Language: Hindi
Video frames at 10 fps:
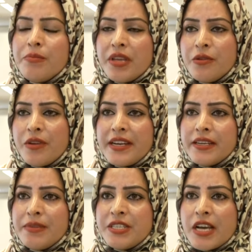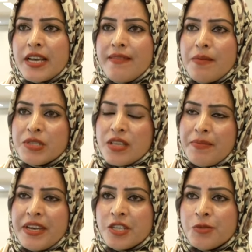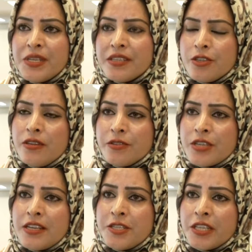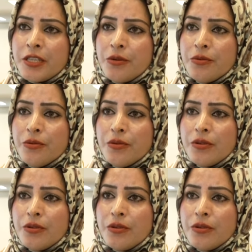फिर यूनाइटेड में जाके वापस अपने कश्मीर चली जाती हूँ